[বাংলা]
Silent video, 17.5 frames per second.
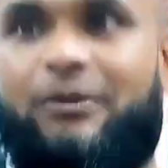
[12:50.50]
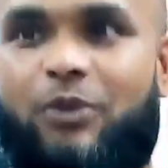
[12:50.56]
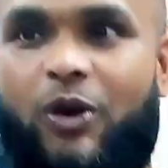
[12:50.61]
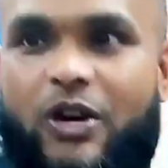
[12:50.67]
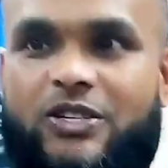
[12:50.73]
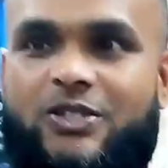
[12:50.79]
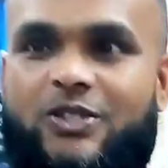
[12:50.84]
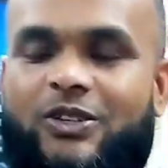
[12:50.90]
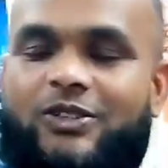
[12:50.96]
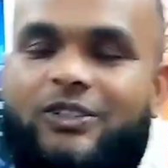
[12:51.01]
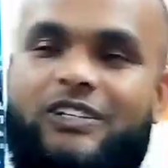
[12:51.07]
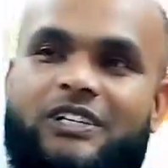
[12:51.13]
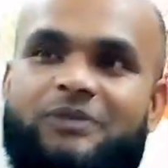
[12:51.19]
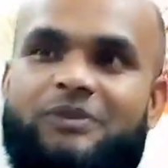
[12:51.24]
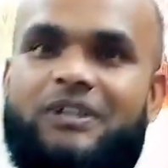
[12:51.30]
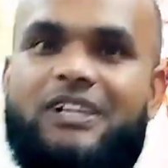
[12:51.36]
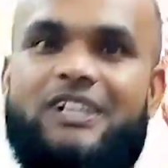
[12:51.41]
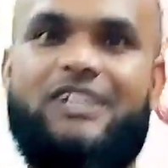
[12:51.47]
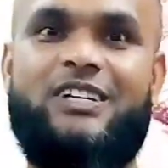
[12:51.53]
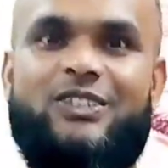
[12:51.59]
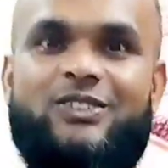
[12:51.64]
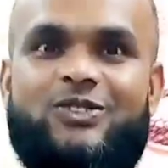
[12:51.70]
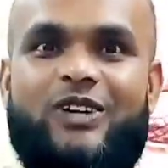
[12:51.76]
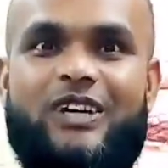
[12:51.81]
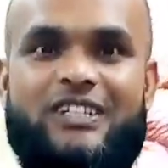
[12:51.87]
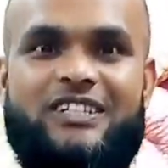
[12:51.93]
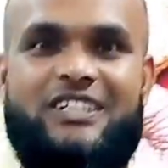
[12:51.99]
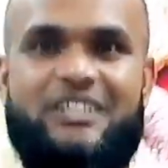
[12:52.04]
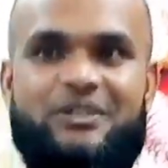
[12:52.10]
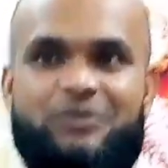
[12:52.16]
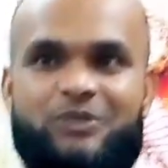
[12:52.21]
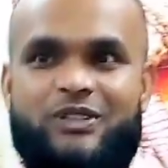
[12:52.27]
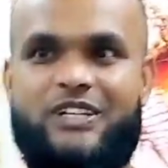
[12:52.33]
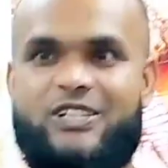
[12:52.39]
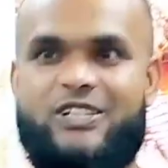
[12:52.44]
ভয়েস কন্ট্রোল টিভি কিনলে কিন্তু একটা
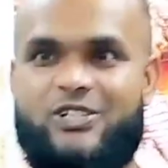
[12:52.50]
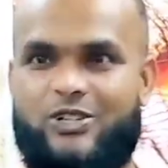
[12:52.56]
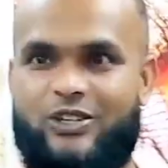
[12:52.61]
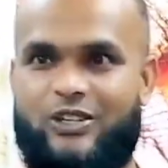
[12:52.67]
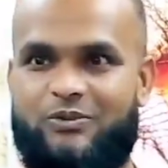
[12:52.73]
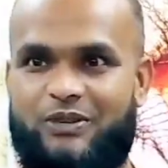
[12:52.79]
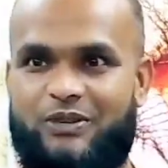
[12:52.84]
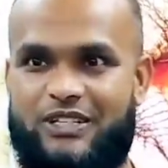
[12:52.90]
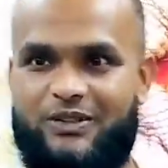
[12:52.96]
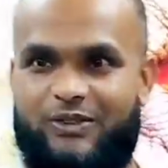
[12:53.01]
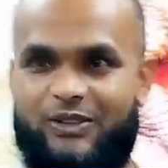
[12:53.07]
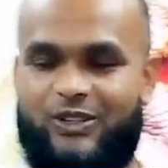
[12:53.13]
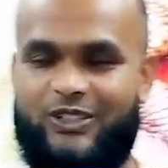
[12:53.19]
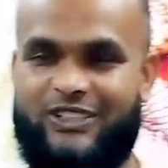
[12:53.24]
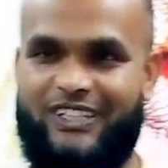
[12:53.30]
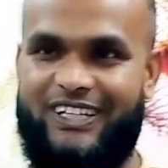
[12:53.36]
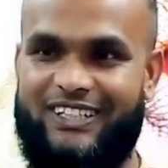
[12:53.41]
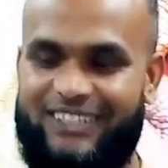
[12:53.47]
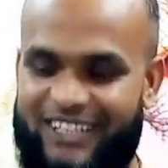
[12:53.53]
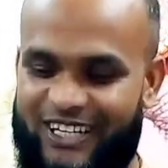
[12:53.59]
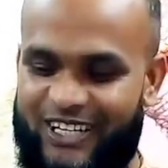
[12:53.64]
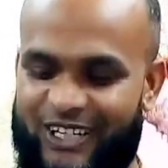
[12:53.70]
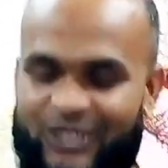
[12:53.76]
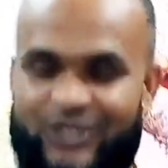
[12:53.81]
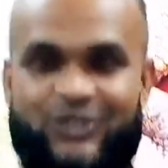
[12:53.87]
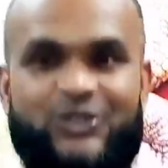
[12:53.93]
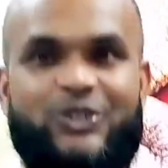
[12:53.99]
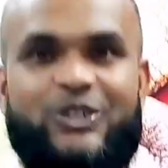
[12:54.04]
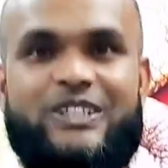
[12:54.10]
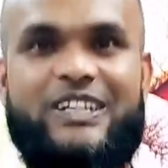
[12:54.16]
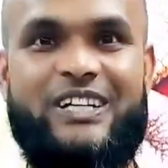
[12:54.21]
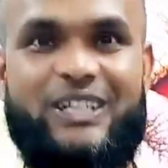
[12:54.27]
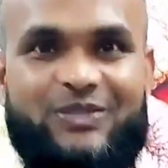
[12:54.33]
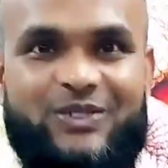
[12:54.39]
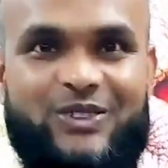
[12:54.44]
রিমোট এডিশনাল পেয়ে যাবেন অর্থাৎ দুইটা
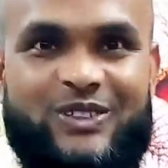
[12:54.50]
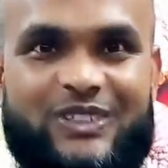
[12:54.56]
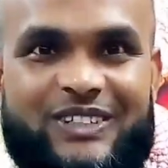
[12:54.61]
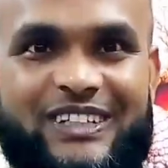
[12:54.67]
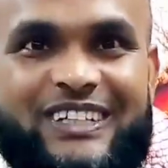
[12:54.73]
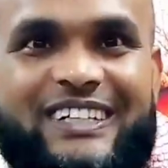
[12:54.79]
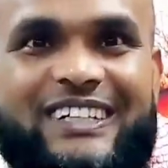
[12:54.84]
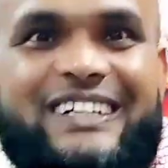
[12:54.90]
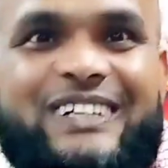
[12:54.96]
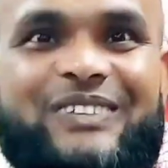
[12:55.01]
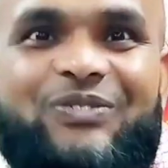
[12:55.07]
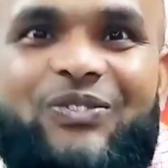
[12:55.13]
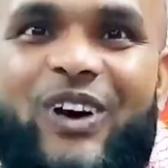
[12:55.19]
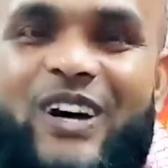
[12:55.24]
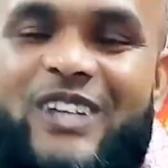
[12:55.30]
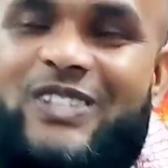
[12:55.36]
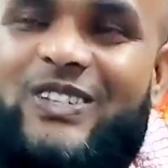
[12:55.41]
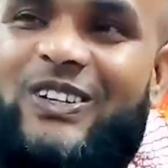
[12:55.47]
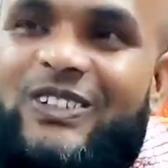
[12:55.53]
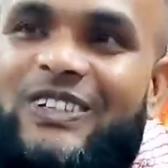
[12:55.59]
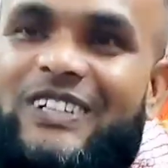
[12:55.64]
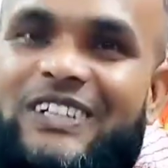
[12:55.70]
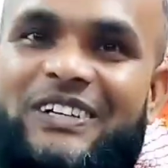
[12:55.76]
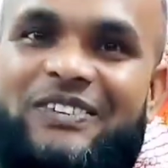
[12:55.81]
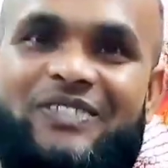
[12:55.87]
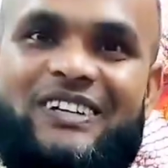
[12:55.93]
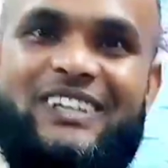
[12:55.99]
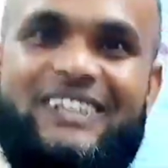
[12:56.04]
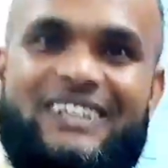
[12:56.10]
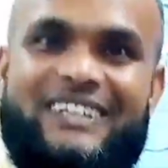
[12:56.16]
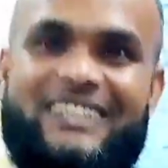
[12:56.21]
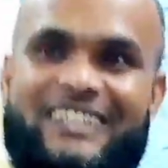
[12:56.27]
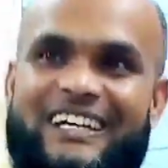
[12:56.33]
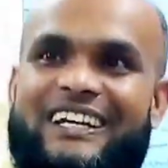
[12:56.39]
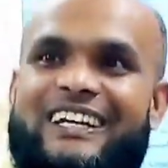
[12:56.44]
রিমোট দুটো রিমোট ফ্রি ভয়েস কন্ট্রোল টিভি
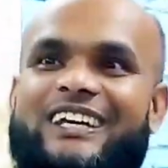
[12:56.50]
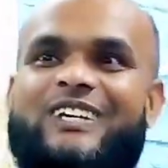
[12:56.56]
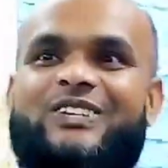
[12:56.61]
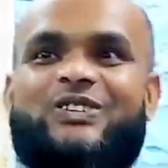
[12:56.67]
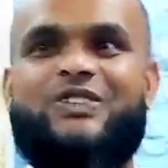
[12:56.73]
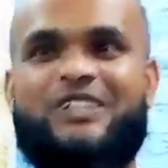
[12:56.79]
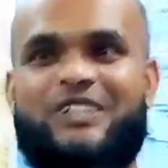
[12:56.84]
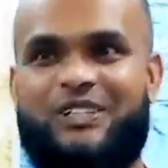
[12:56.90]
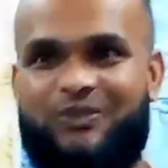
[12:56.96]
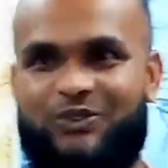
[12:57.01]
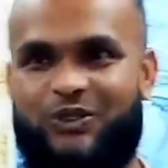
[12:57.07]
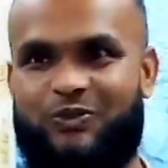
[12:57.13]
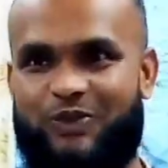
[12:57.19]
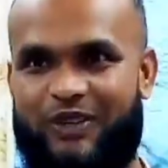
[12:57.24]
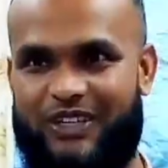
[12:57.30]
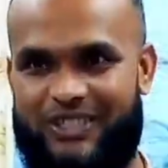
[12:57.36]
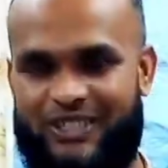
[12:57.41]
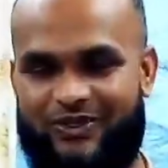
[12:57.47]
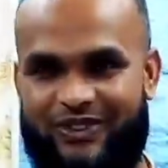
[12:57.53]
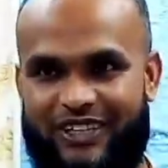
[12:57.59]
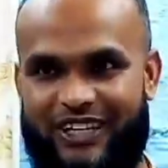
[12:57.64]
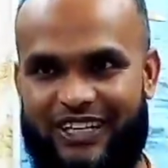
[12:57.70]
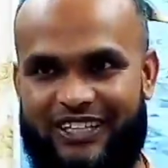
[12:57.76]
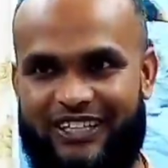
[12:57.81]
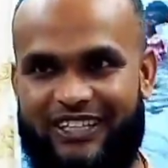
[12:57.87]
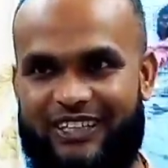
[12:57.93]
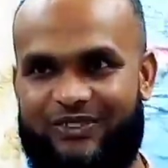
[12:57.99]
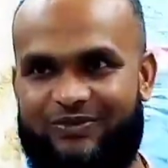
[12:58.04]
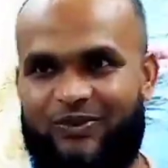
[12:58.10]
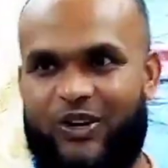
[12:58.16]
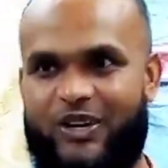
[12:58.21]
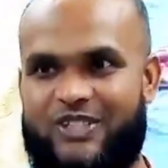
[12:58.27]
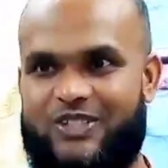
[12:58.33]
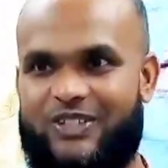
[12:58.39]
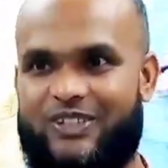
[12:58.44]
কিনলেই দুইটা রিমোট পেয়ে যাবেন আচ্ছা, একটা
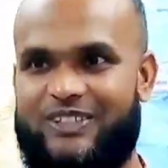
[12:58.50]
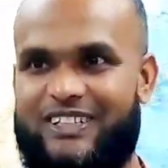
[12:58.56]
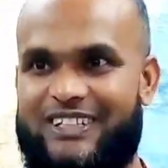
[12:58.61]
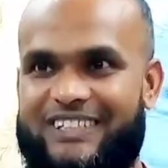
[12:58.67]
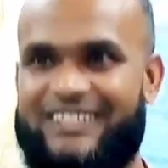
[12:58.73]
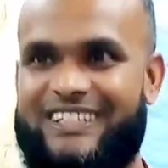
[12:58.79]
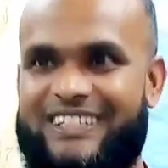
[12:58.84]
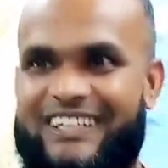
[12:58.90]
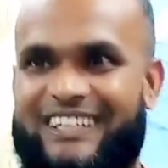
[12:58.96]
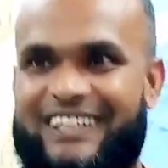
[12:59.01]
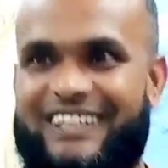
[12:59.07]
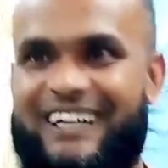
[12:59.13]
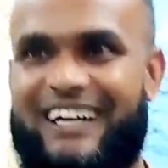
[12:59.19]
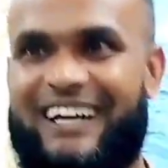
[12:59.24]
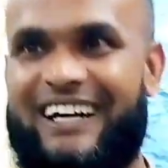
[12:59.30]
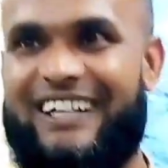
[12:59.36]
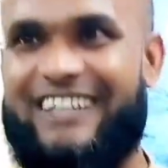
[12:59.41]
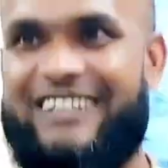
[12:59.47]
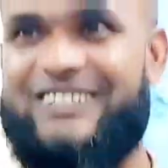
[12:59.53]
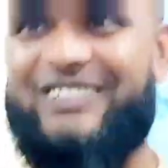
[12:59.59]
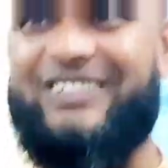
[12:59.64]
ভয়েস কন্ট্রোল টিভি